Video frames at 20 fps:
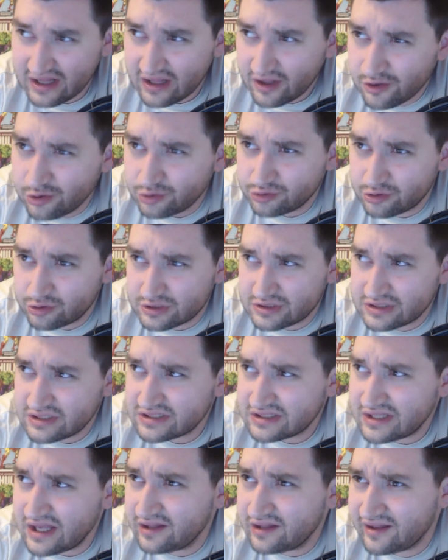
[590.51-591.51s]
Ну, то есть не
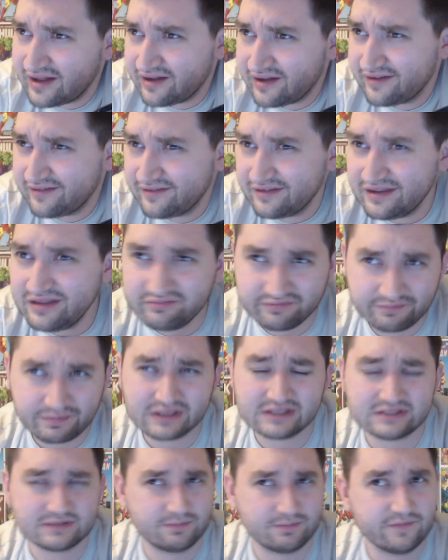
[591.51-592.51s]
стало, а им, в
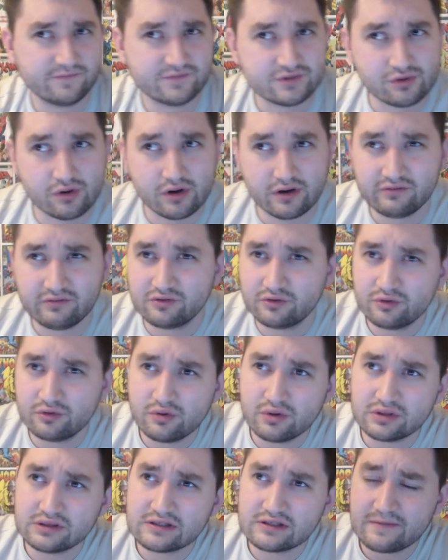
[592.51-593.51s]
принципе, все равно. Но
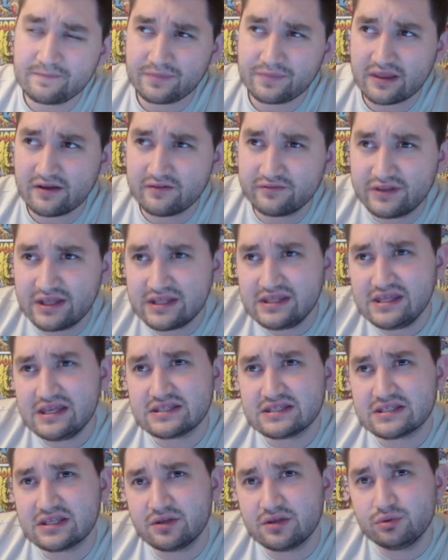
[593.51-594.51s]
вот в
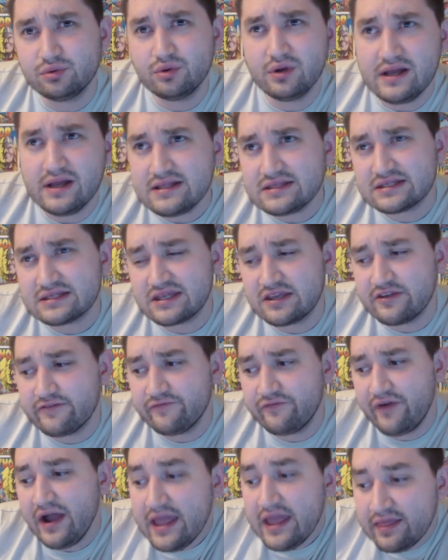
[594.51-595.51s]
Донецке и Луганске
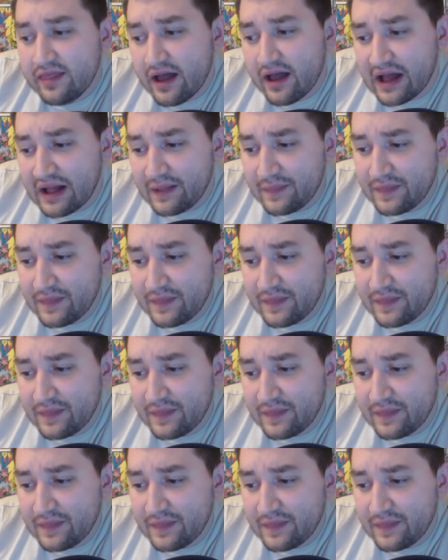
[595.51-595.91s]
война.